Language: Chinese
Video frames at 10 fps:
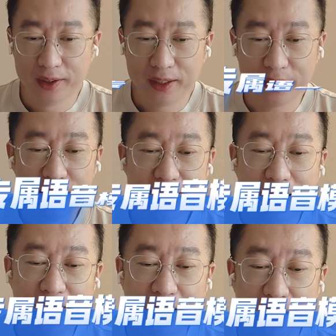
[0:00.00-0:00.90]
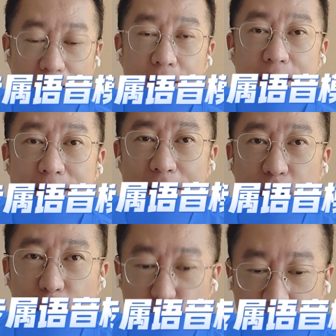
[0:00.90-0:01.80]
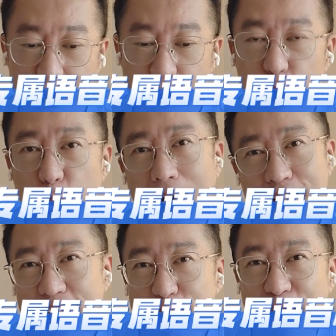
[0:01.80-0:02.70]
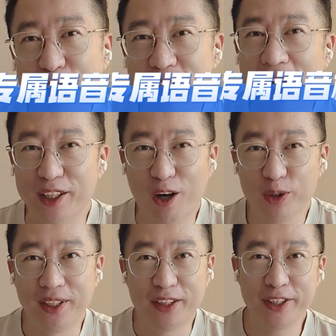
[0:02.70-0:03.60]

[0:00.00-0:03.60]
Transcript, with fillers: 那第三点呢？现在的这个语音技术啊，也变得更加的高级了。